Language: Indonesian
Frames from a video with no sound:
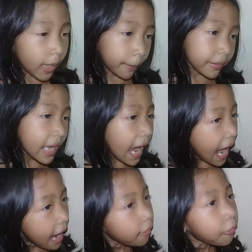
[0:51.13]
Tapi
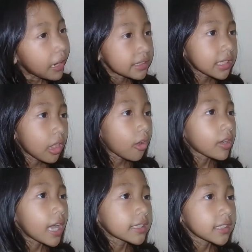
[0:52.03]
awas kalau
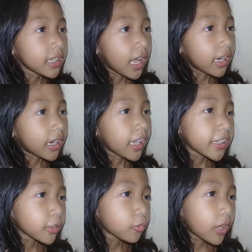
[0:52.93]
keasinan,
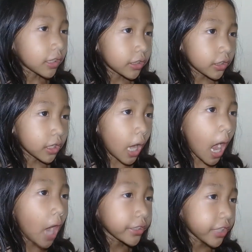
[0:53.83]
nanti ku kasih ke
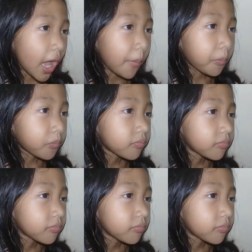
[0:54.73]
ayam.